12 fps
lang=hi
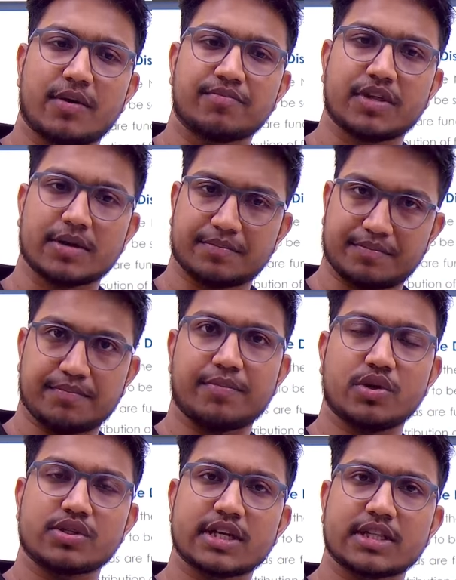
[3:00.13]
फॉर्म तक
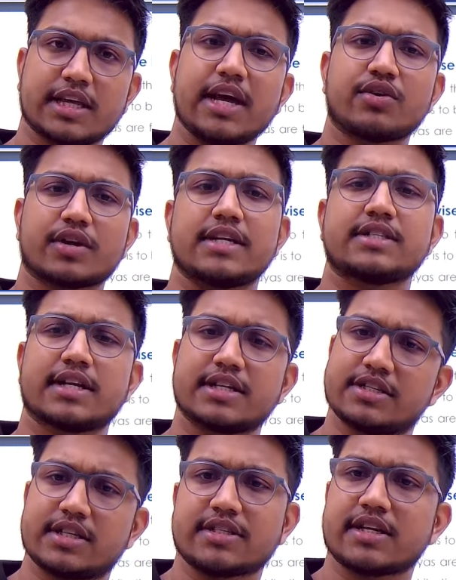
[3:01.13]
पहुंच सकते हैं और कैसे
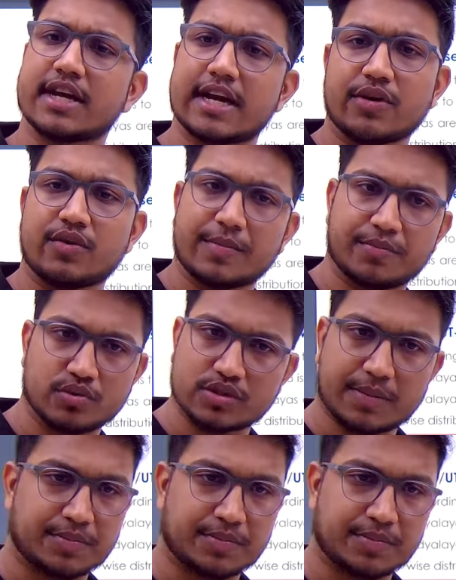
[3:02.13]
रजिस्ट्रेशन करना हो आपको उसका